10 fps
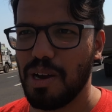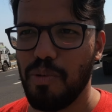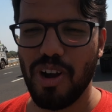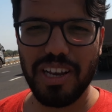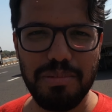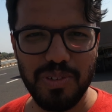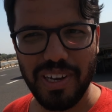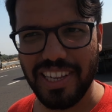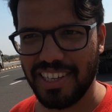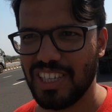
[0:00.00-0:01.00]
अपोकलिप्स
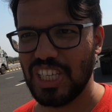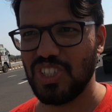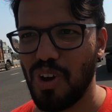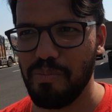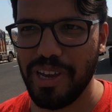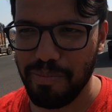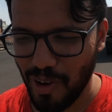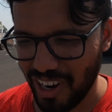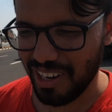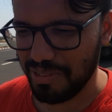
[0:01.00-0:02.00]
वाली जॉम्बी
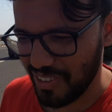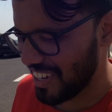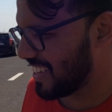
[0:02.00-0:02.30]
अपोकलिप्स